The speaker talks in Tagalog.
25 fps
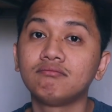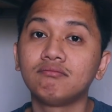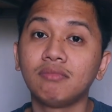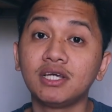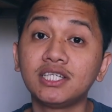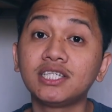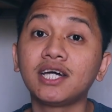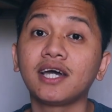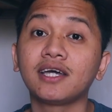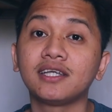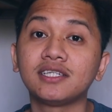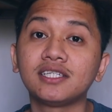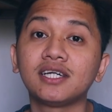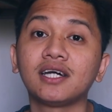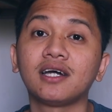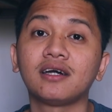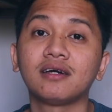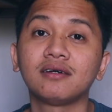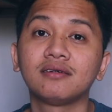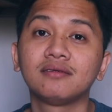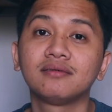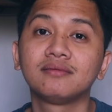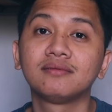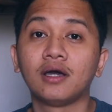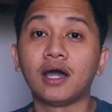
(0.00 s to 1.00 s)
may sakit siya.
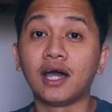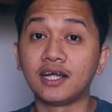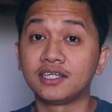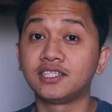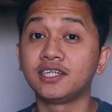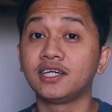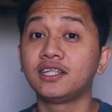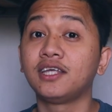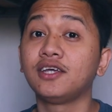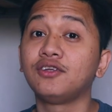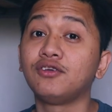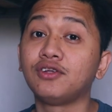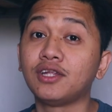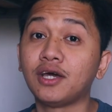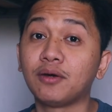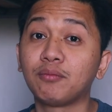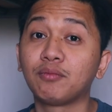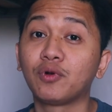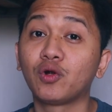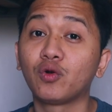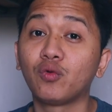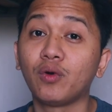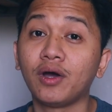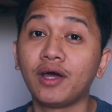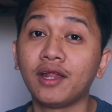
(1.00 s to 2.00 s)
At siya din yung
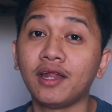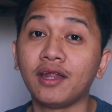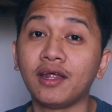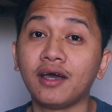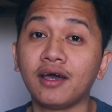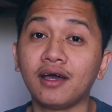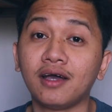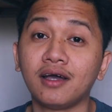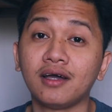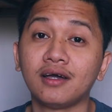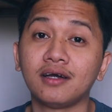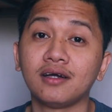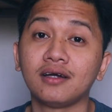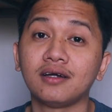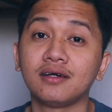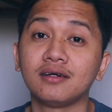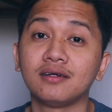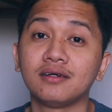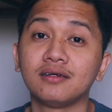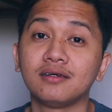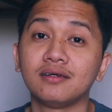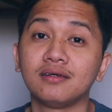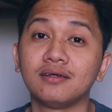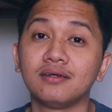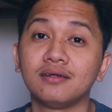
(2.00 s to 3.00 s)
number one na
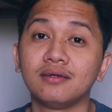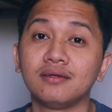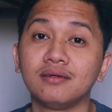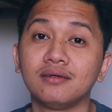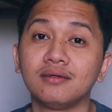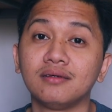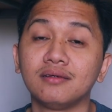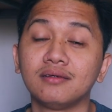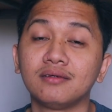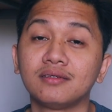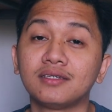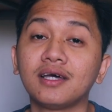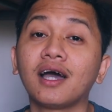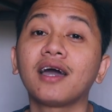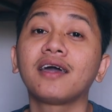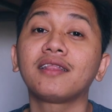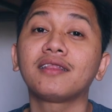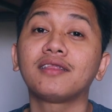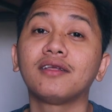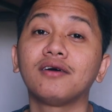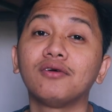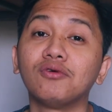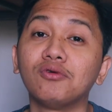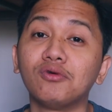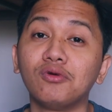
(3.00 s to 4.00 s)

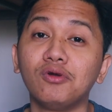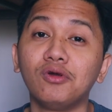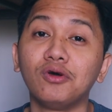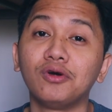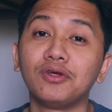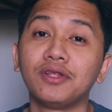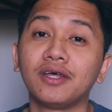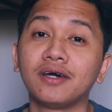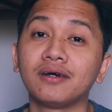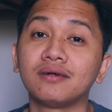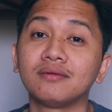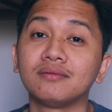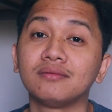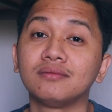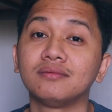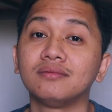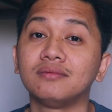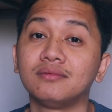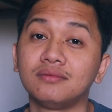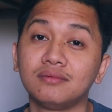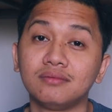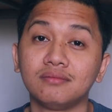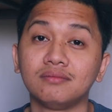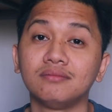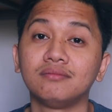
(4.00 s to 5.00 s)
sakit ng ulo ng
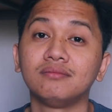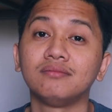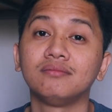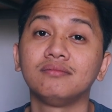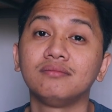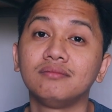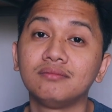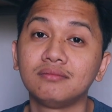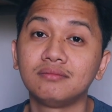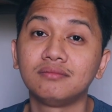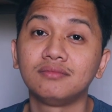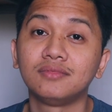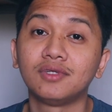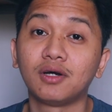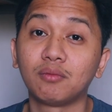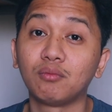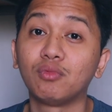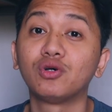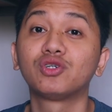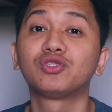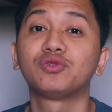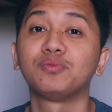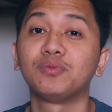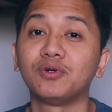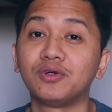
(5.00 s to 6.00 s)
ng
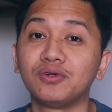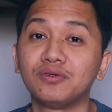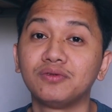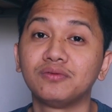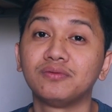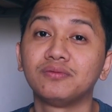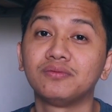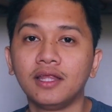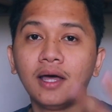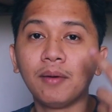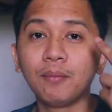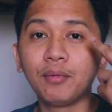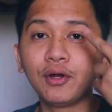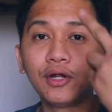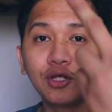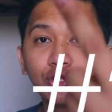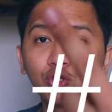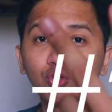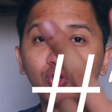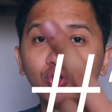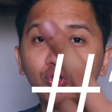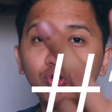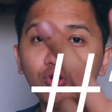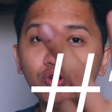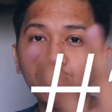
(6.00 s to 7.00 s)
boss mo. Number
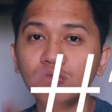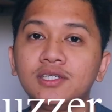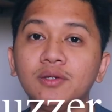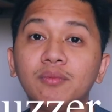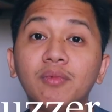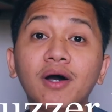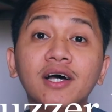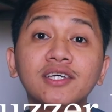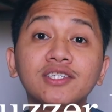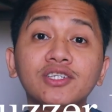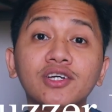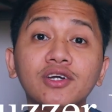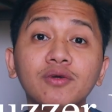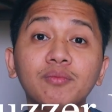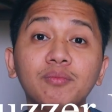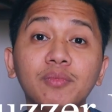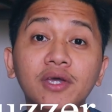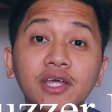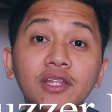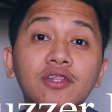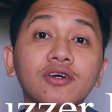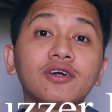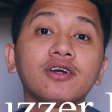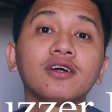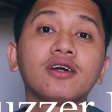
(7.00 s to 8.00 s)
two, si Buzzer
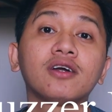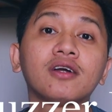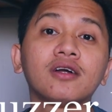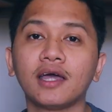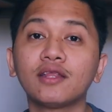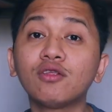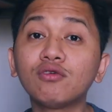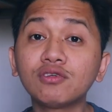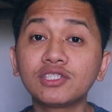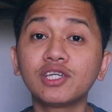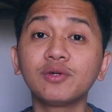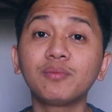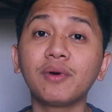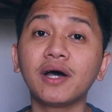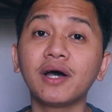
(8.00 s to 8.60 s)
Beater. Itong si